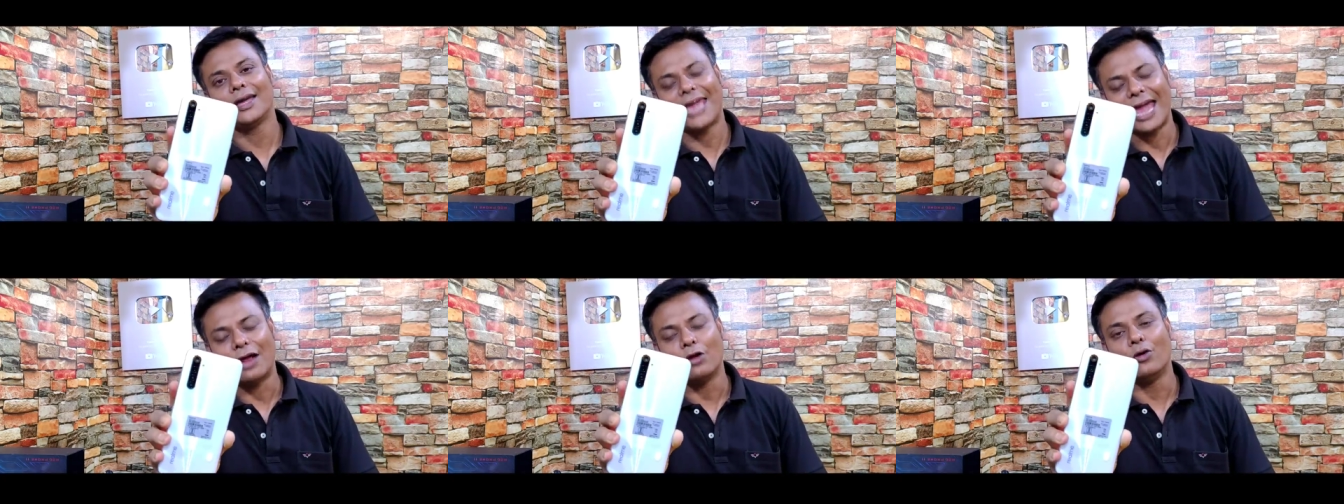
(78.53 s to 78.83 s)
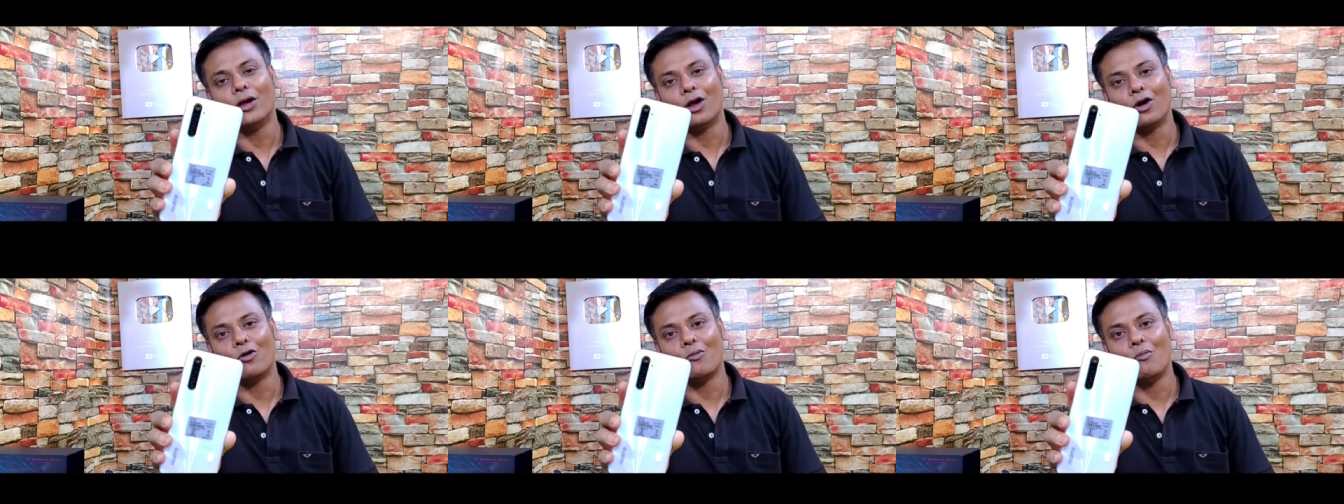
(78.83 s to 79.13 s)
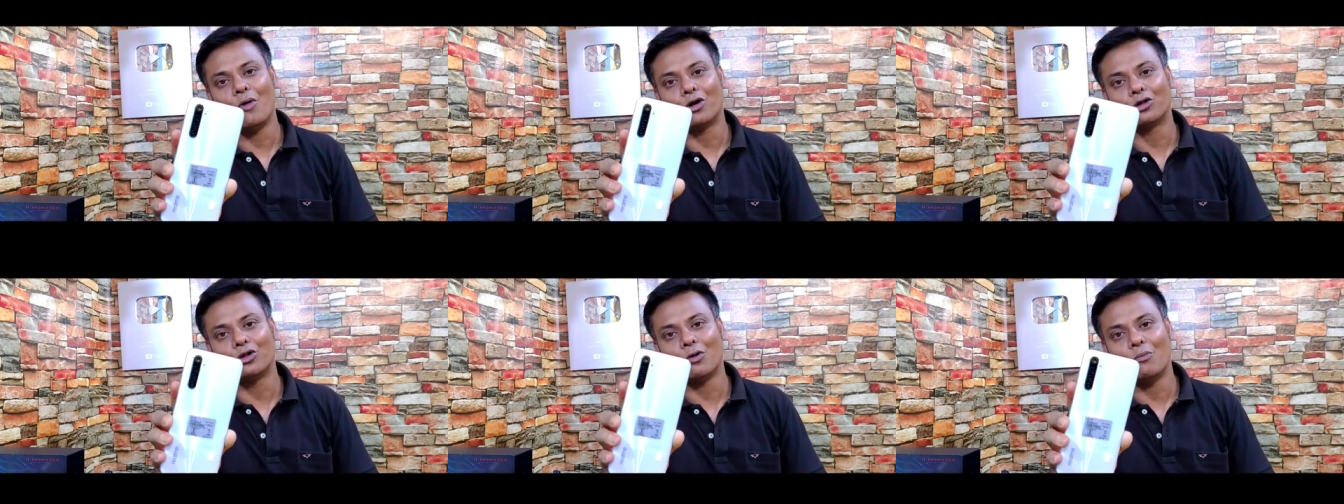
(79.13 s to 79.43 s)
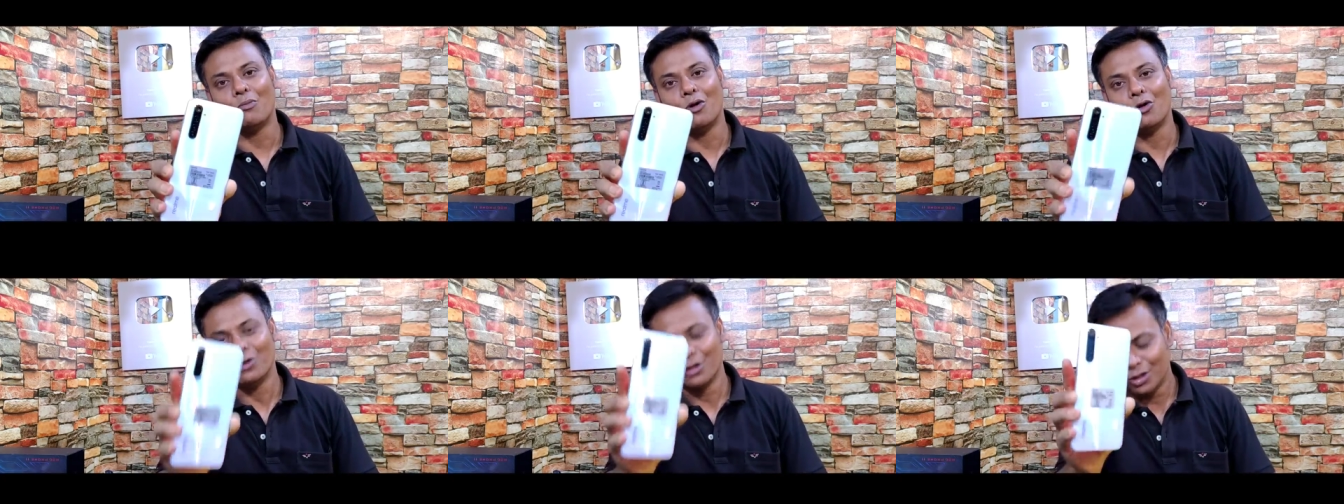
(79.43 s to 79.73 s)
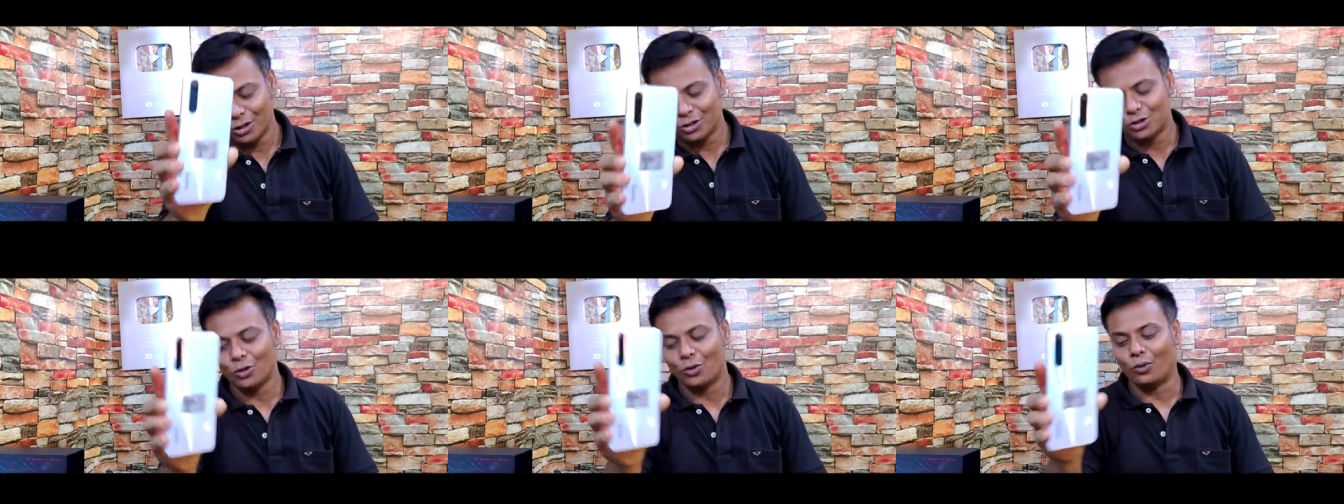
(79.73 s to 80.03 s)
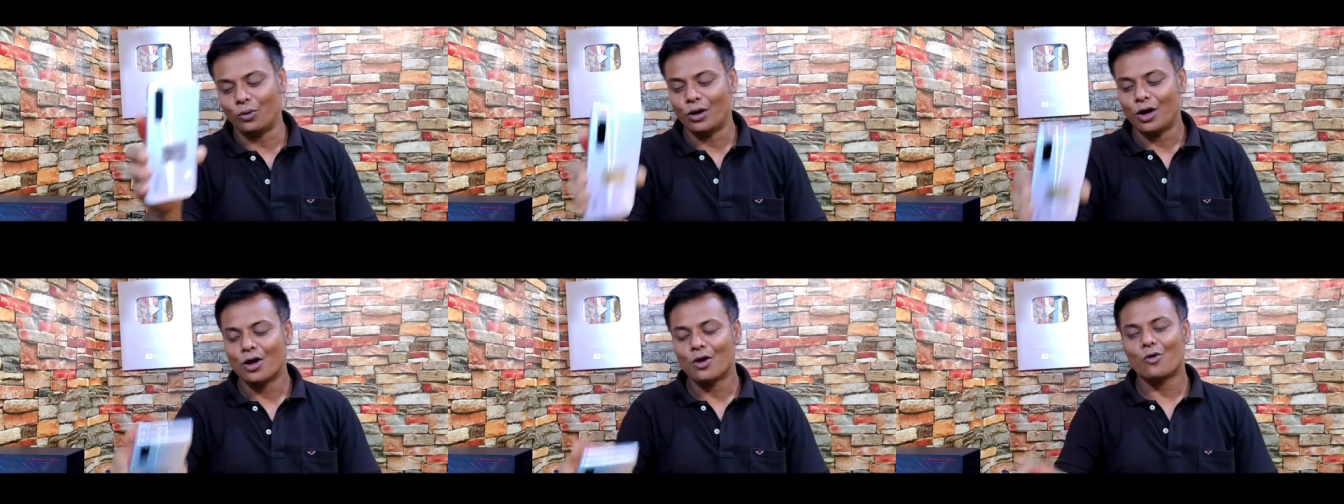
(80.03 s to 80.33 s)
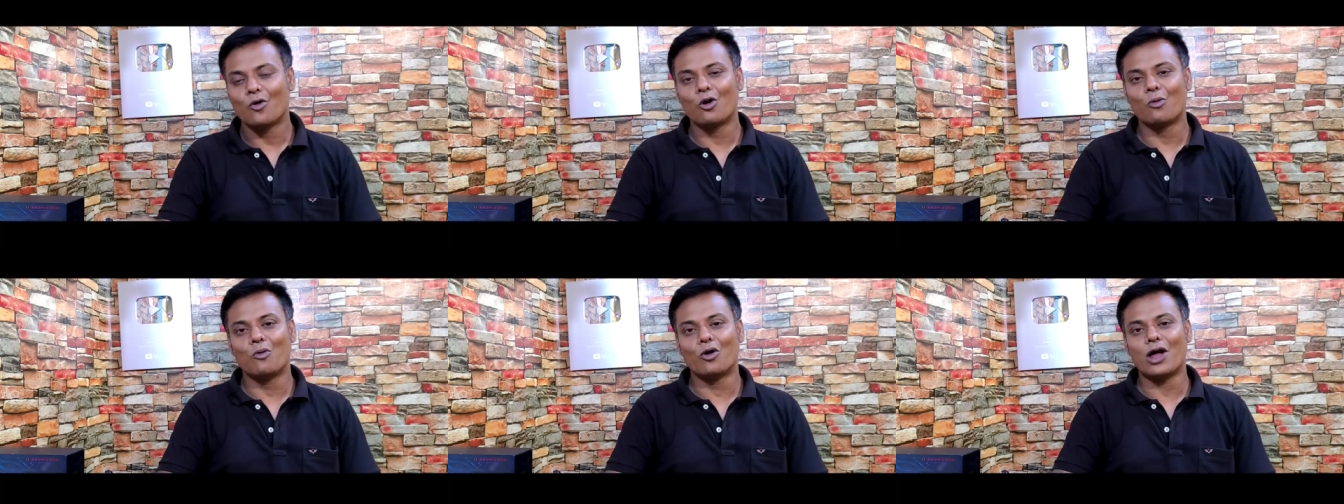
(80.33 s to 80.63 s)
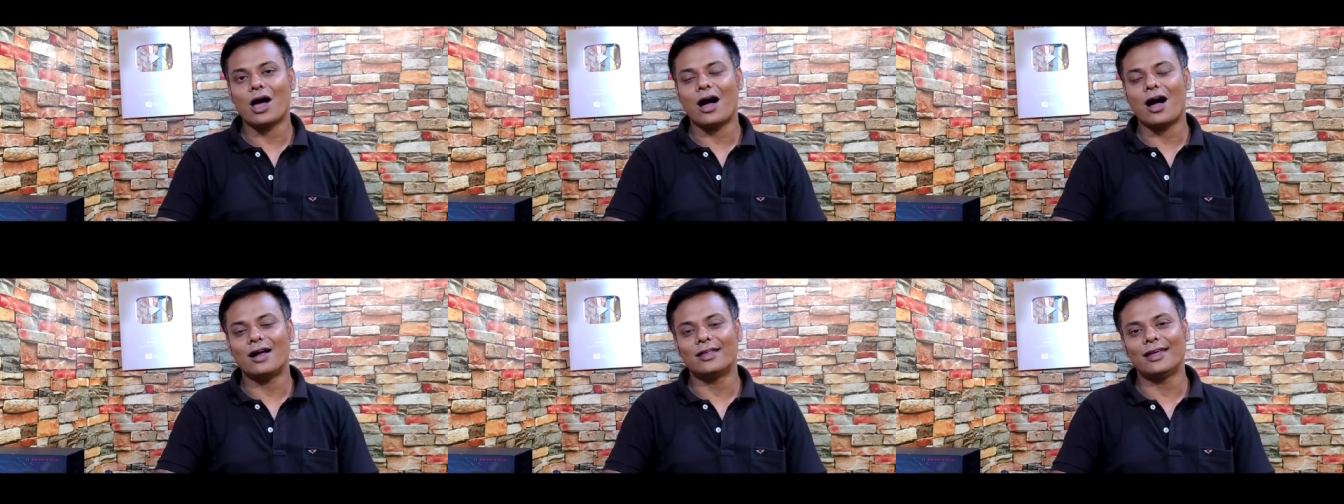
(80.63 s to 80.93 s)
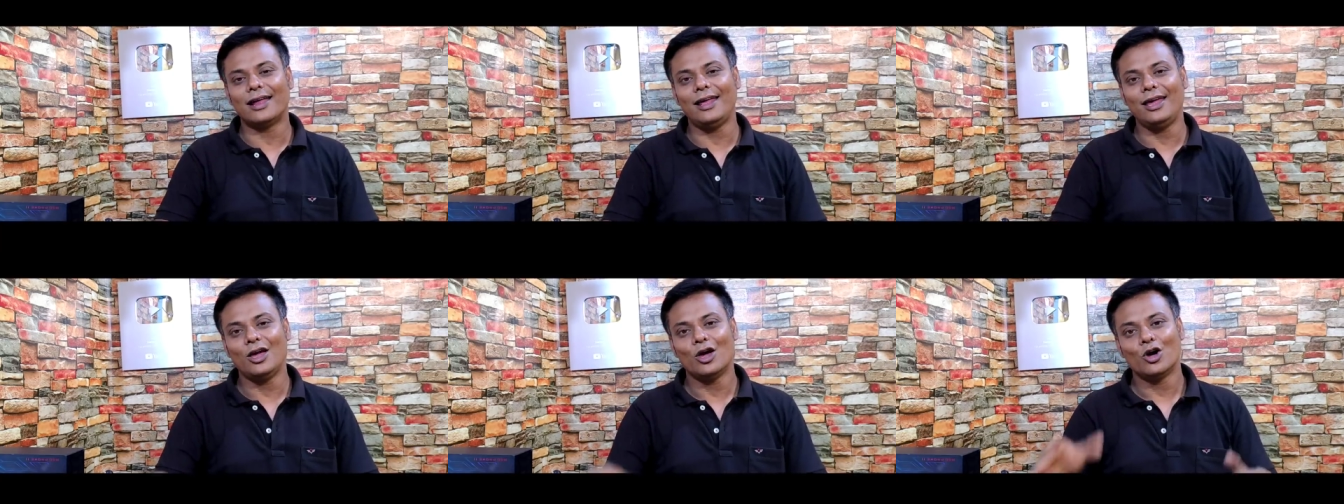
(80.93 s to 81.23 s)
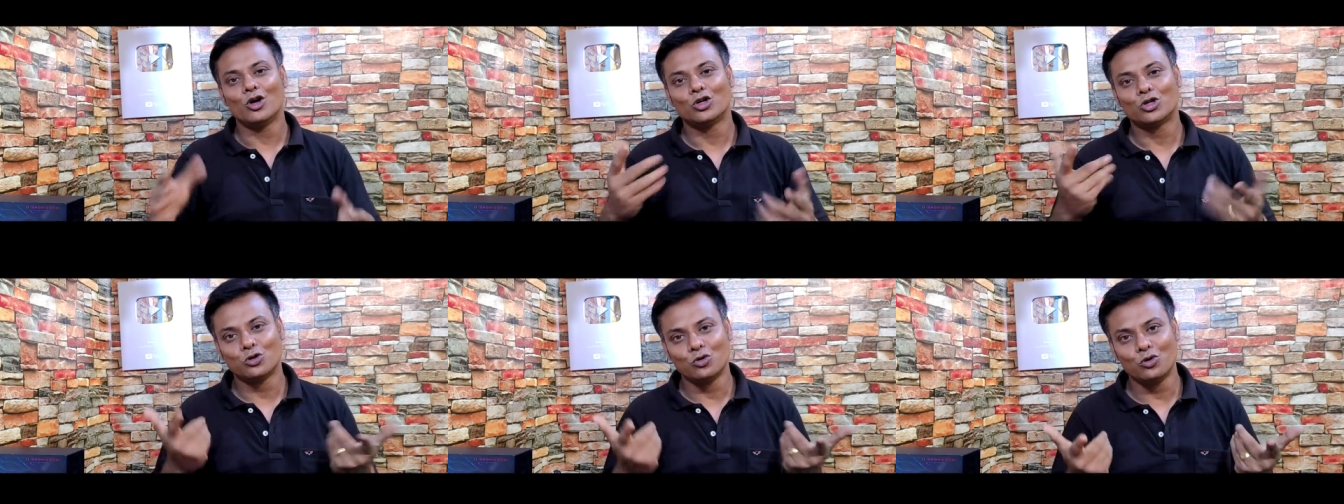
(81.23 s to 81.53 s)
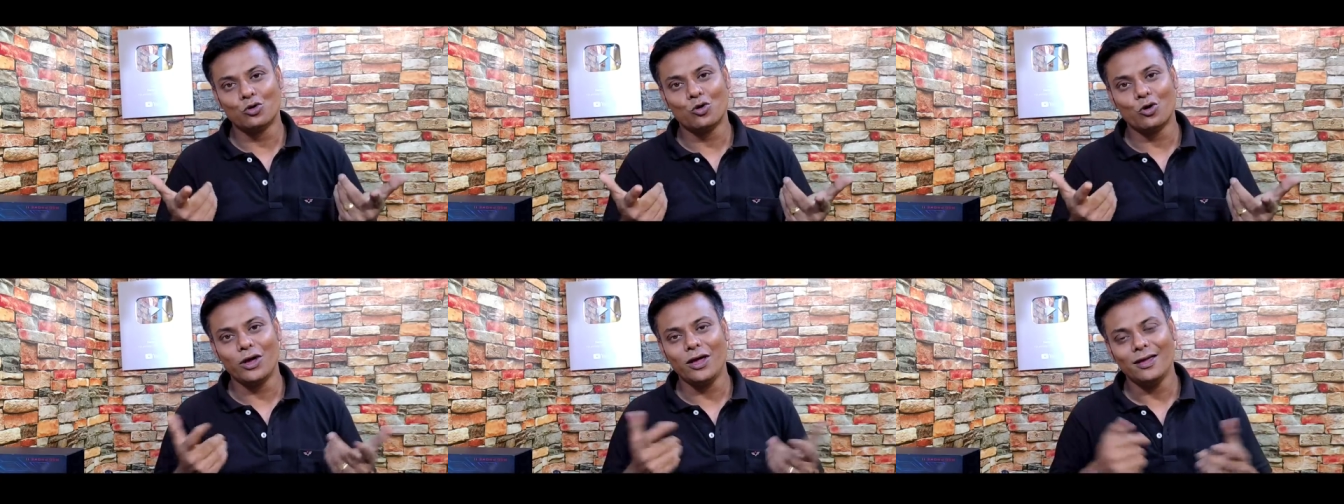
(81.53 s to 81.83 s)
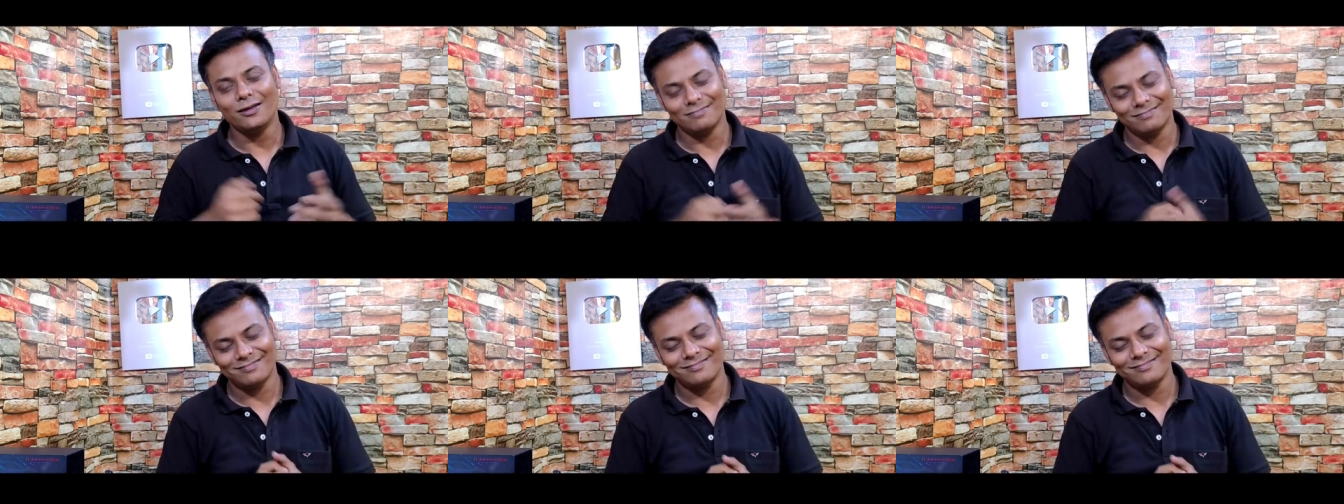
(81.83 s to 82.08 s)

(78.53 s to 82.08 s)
কেন এরকম বক্তব্য চলুন করবো না আর দেরি শুরু করি